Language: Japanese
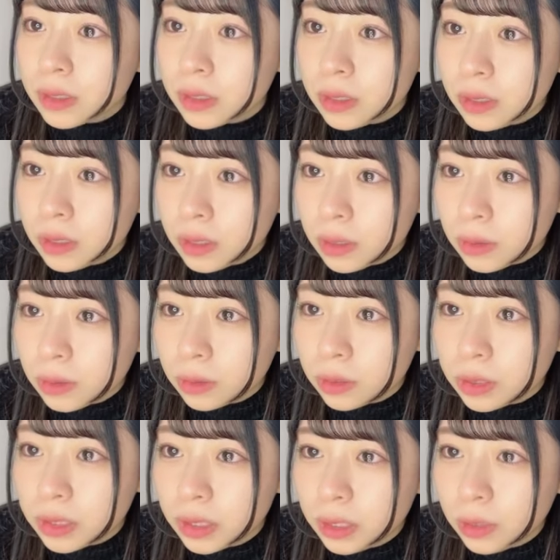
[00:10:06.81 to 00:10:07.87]
12期のこと
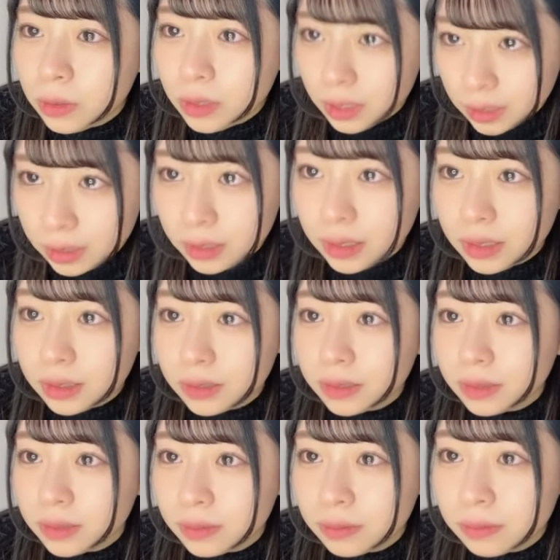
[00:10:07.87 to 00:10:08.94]
教えてよかった
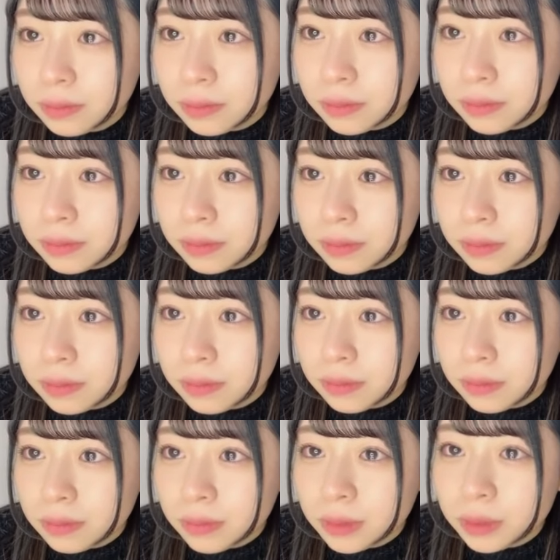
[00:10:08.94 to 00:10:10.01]

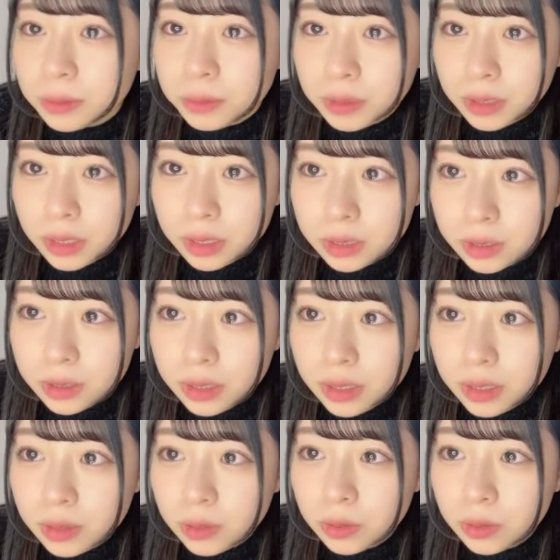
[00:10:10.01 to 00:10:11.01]
そうみんな12期の